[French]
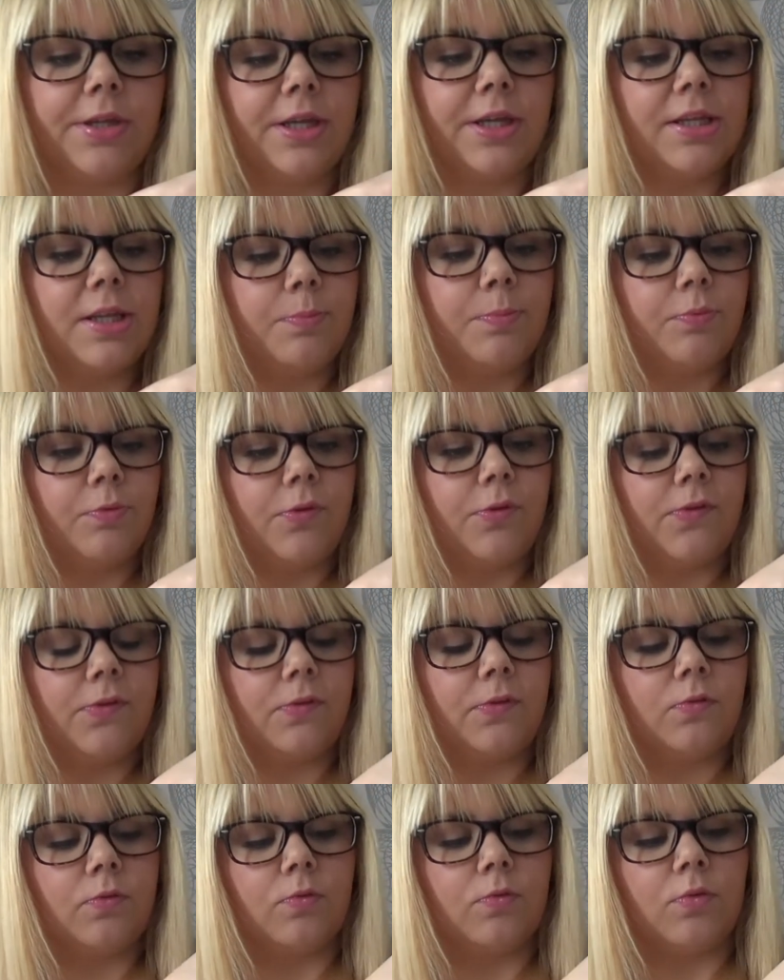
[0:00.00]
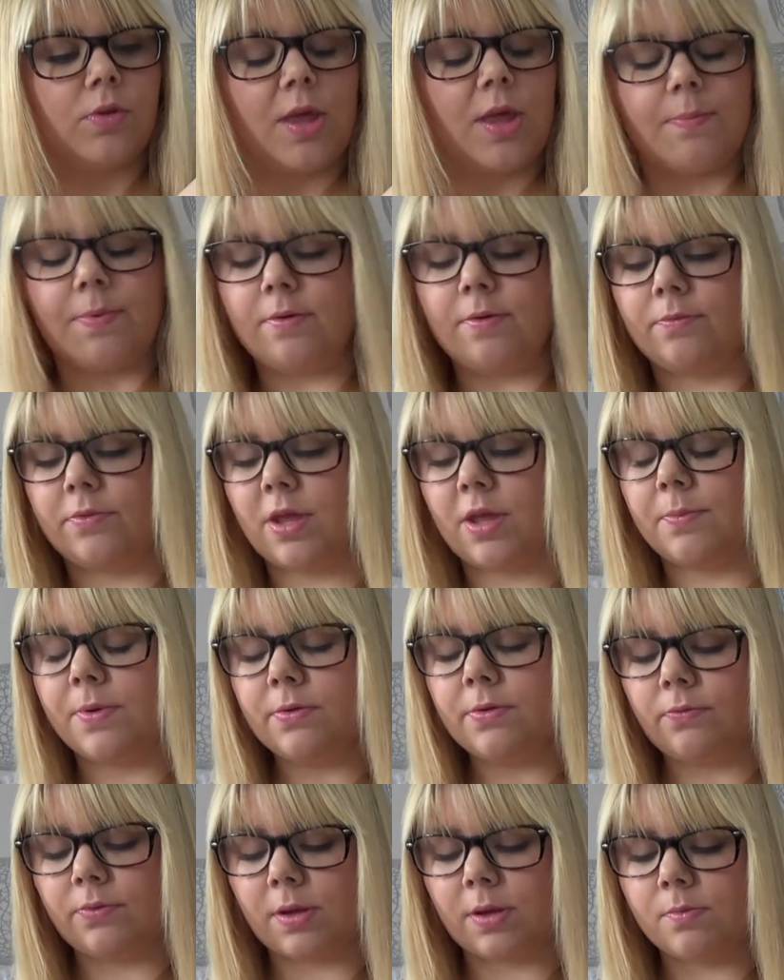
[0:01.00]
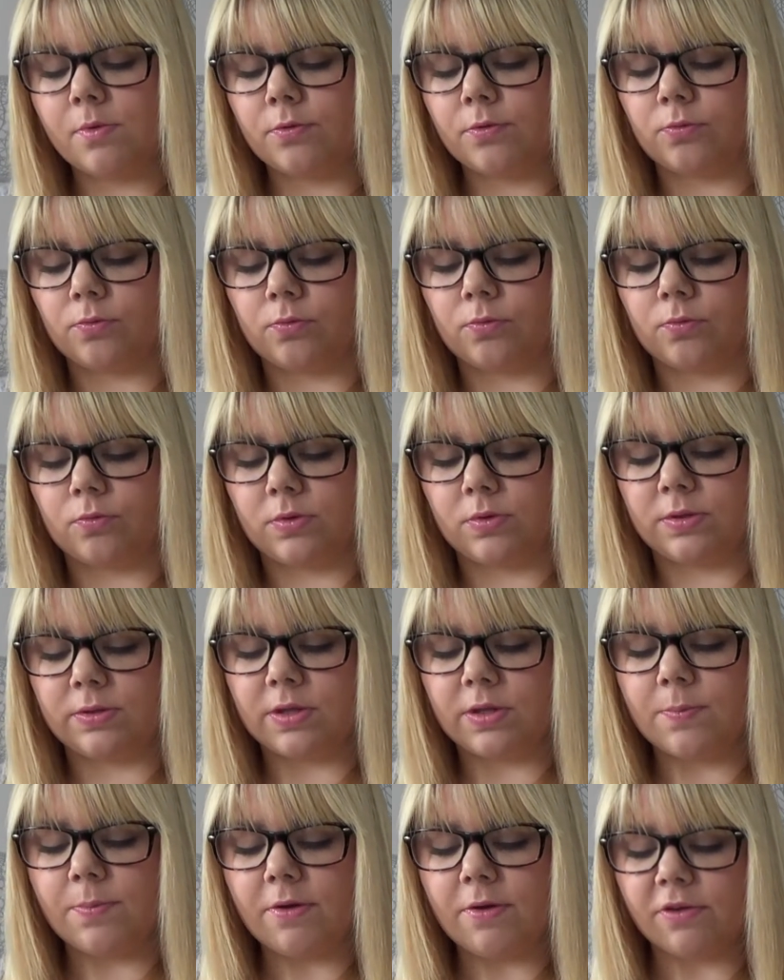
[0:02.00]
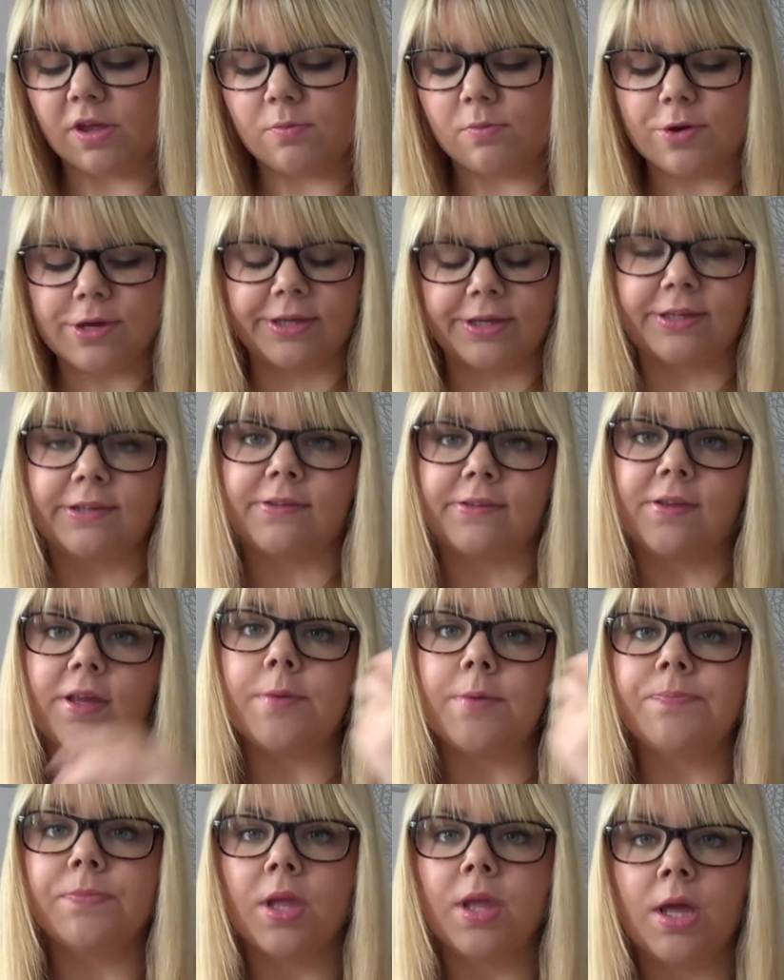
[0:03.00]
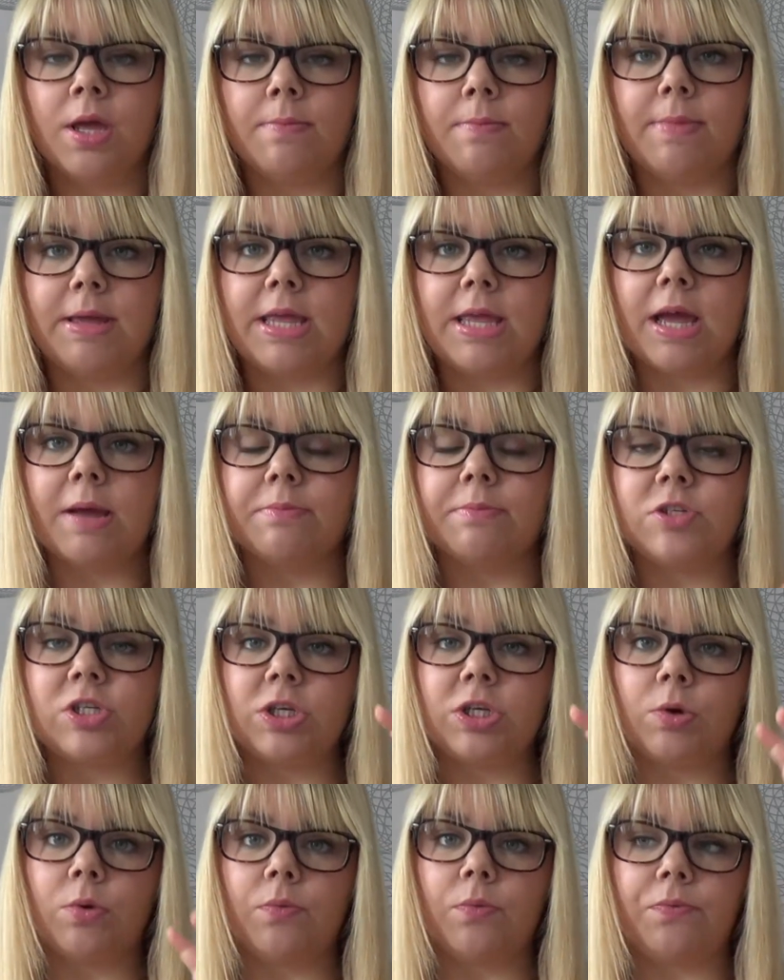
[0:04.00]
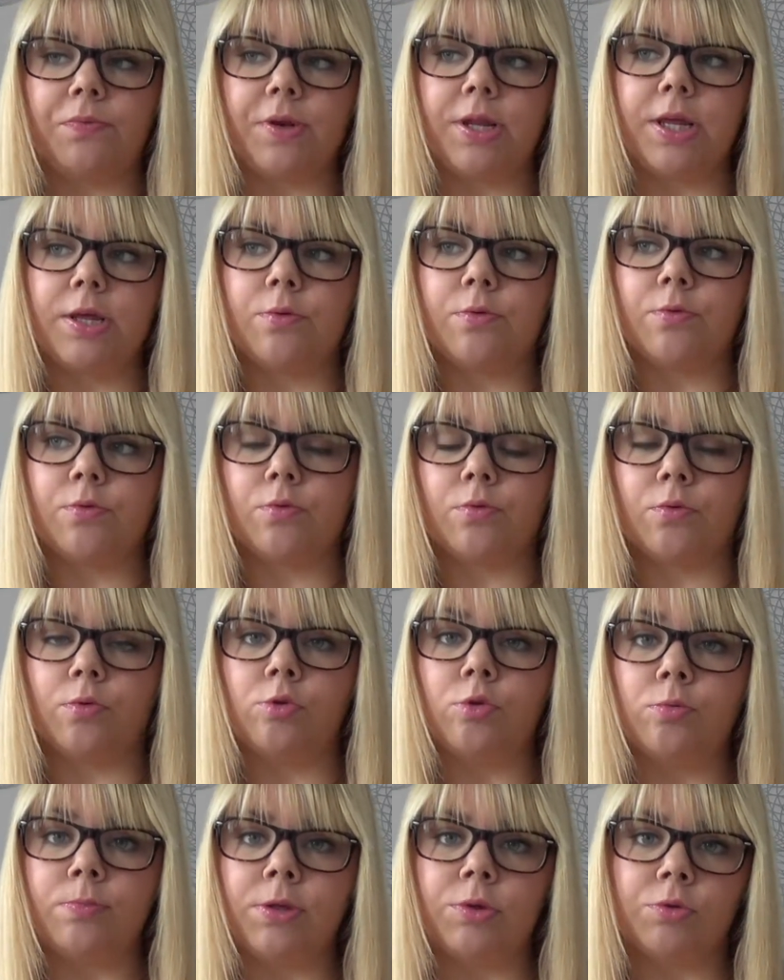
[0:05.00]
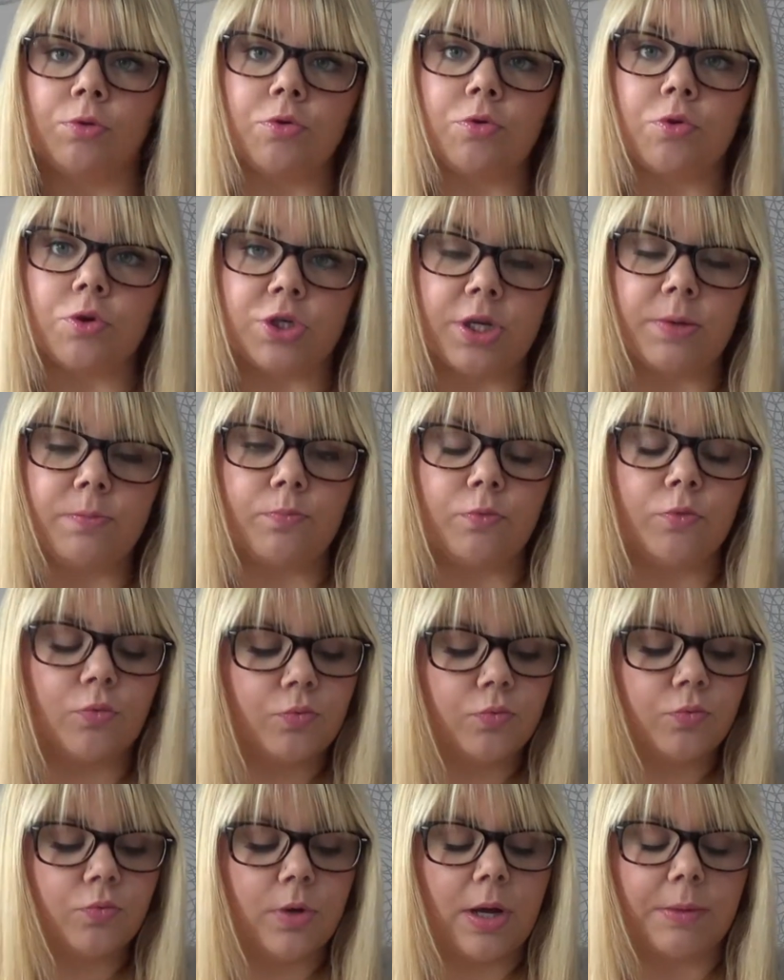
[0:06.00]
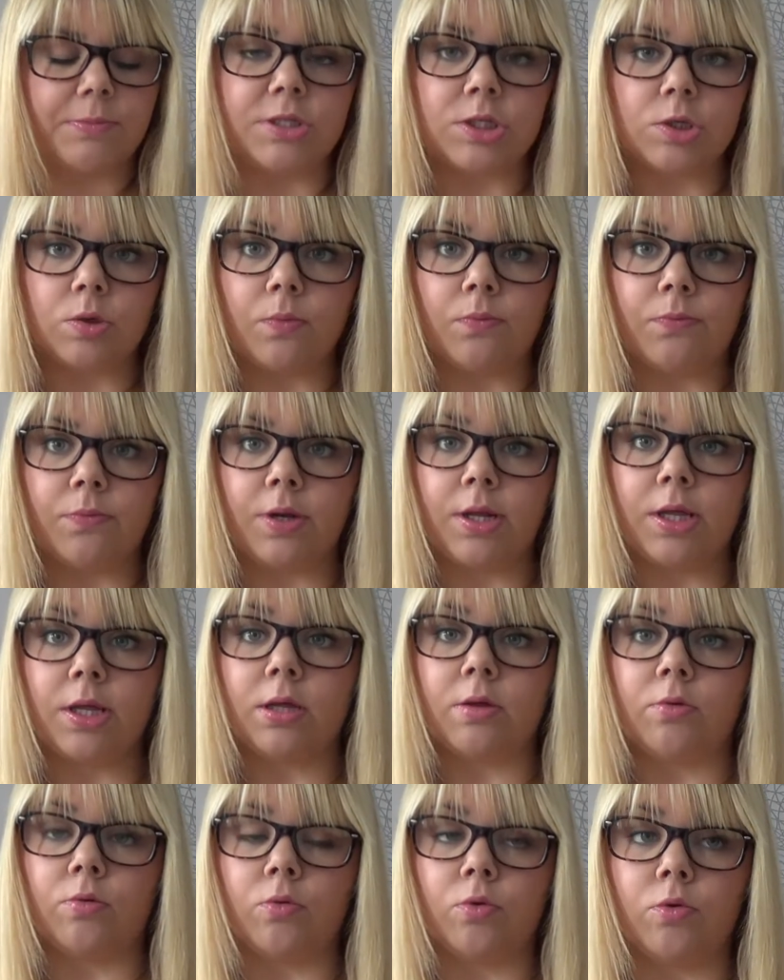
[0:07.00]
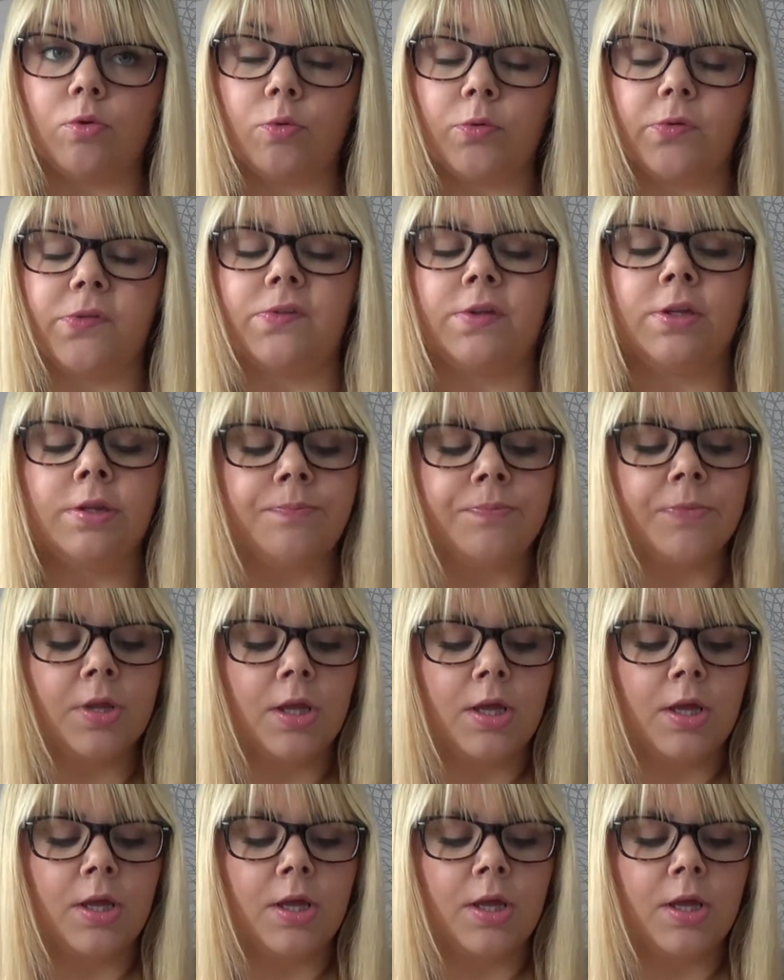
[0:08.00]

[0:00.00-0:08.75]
il y a des petites, euh, il n'y a, pas, a pas vraiment de, il n'est pas vraiment irisé, mais il y a un petit reflet euh, lumineux que j'aime beaucoup, un petit reflet glossy.